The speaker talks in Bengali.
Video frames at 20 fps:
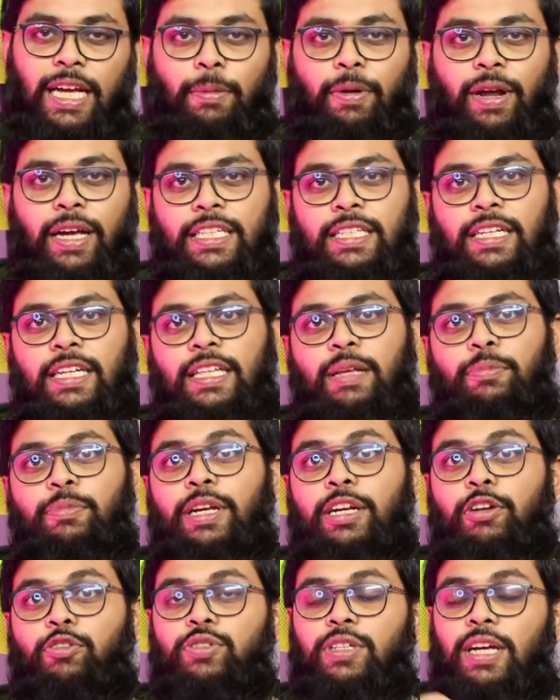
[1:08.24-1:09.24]
কী আবার একই সাথে আমি
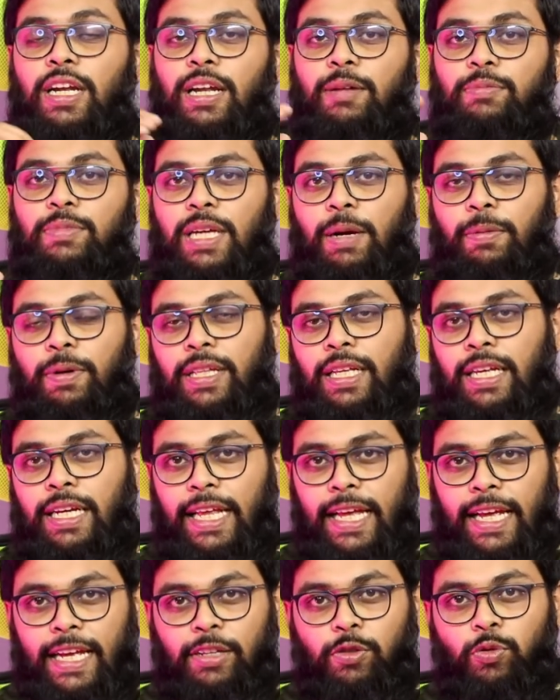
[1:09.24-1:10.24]
এটাও জানলাম যে আমাদের
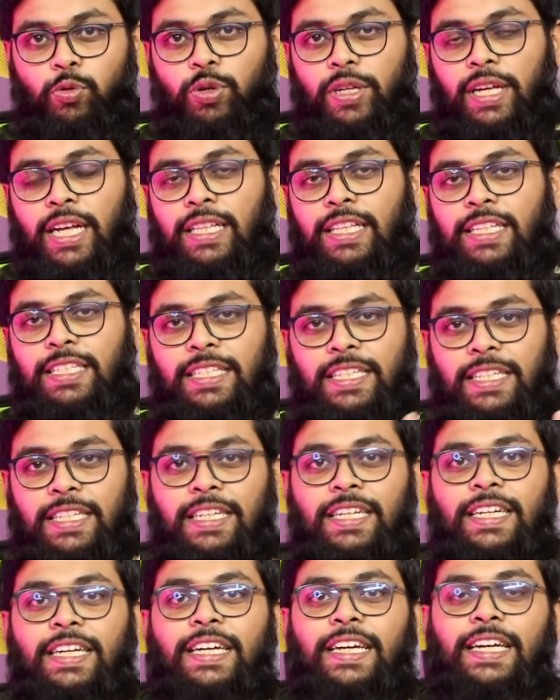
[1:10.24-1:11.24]
এই দুনিয়াতে যে
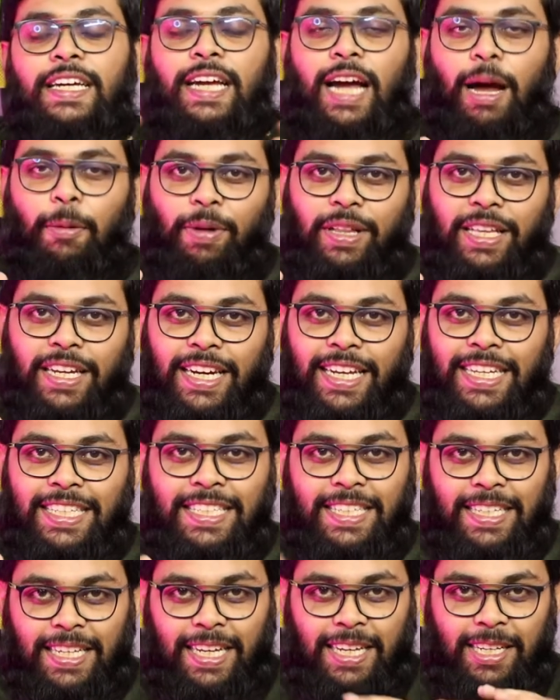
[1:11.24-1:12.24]
আমাদের এই
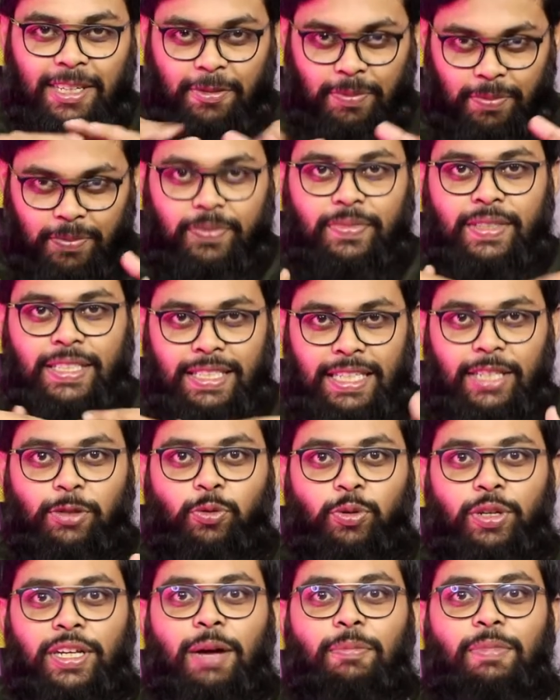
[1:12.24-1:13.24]
যে এই যে
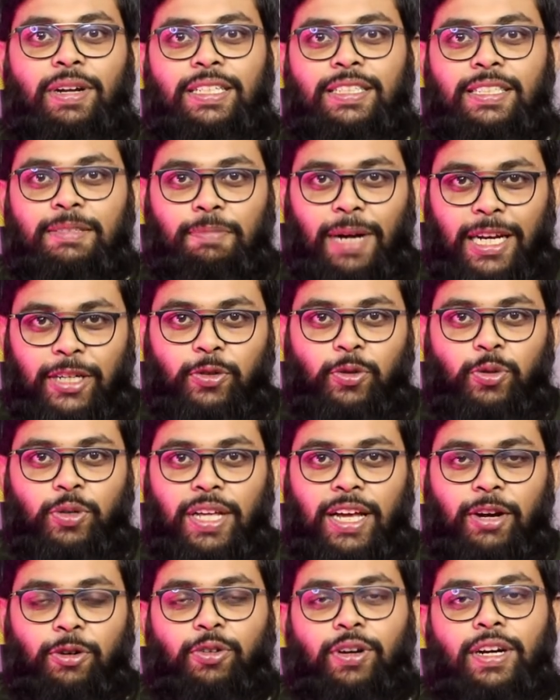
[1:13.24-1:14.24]
দুনিয়া আমরা বাস
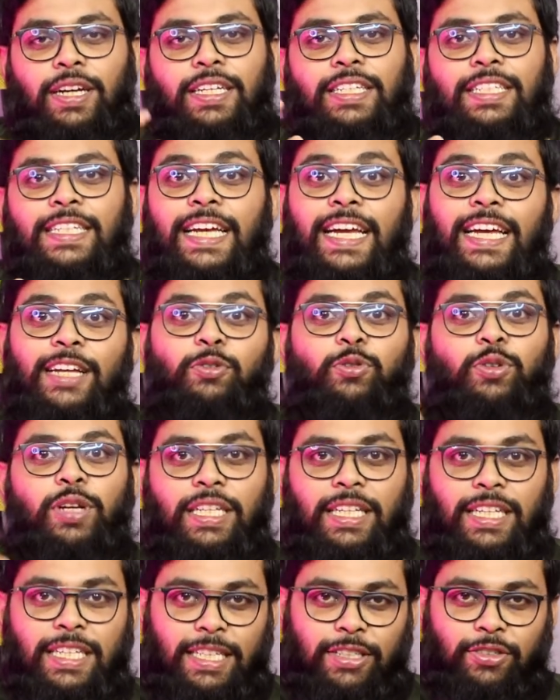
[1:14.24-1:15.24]
করি এখন আর কি এই
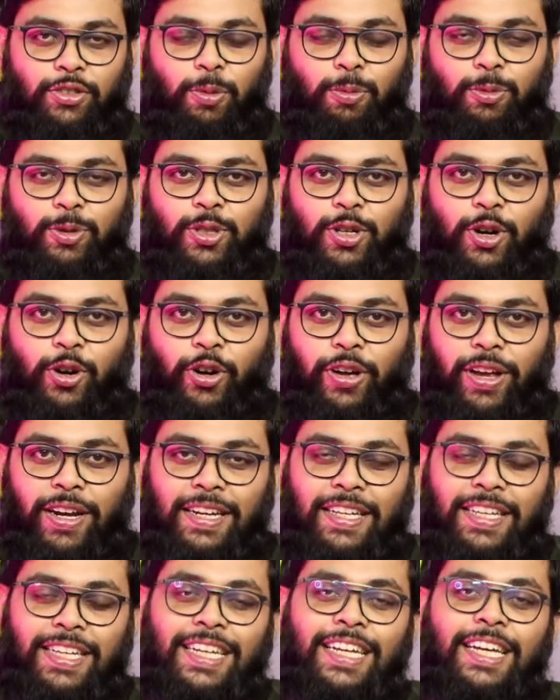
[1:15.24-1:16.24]
দুনিয়াতে কী সমস্যা হয়
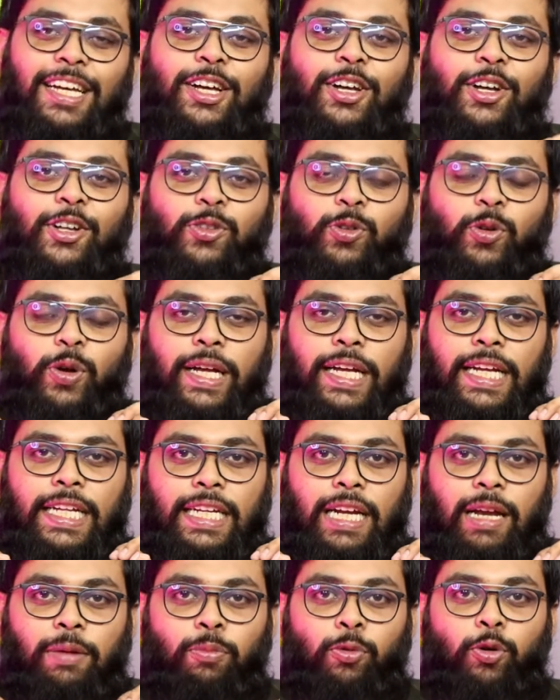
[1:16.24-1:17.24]
আর কি তো
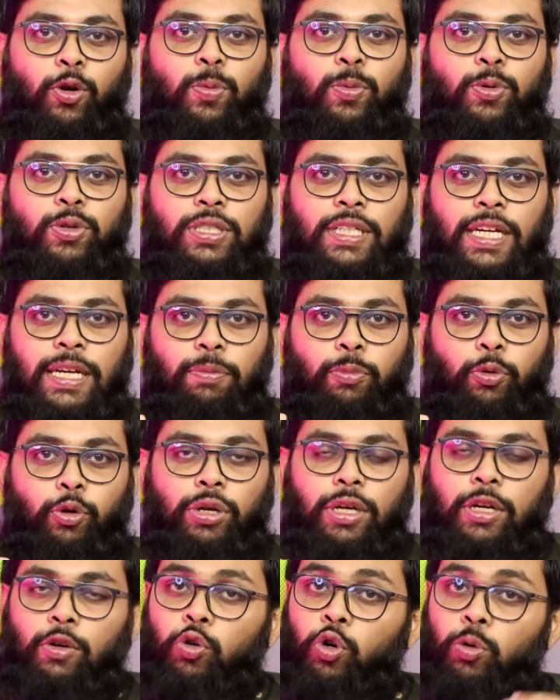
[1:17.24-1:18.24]
এক্ষেত্রে আমি বলবো যে এই
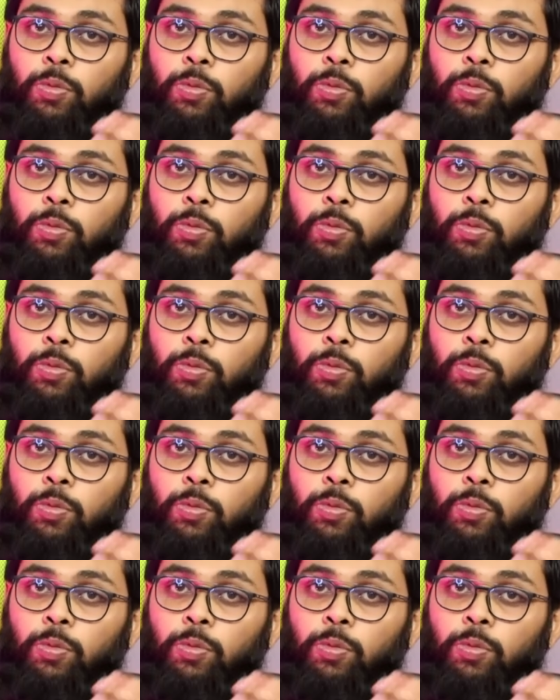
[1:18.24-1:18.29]
বইটি